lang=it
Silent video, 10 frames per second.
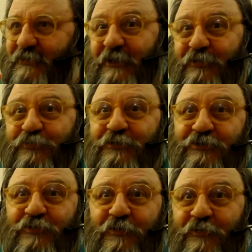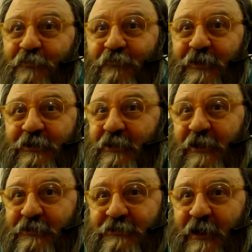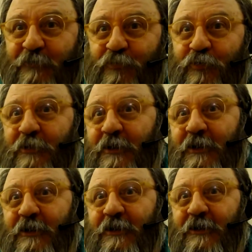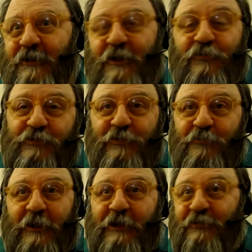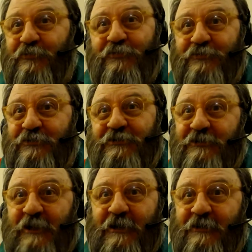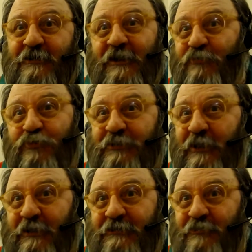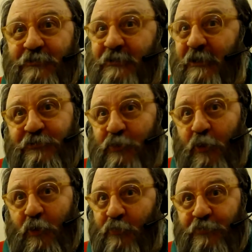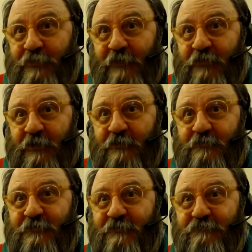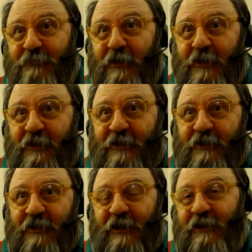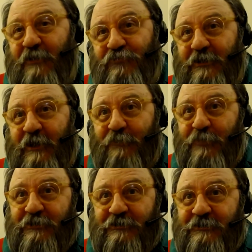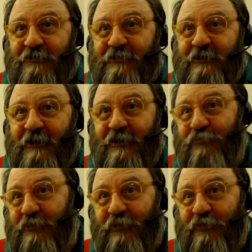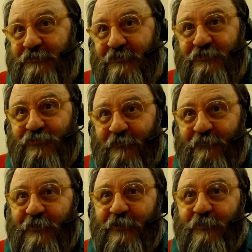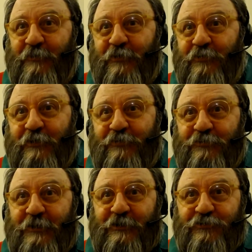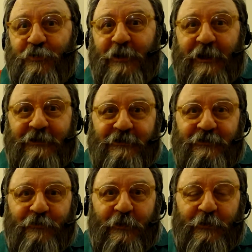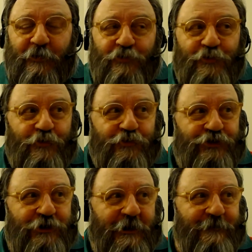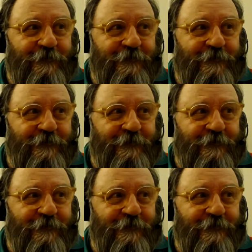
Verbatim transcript: che tutti sono convinti che, siamo, che in questo periodo ci sia la costellazione del toro, non è vero, a causa della precessione degli equinozi, cioè un fenomeno che tutti gli scolaretti dovrebbero conoscere,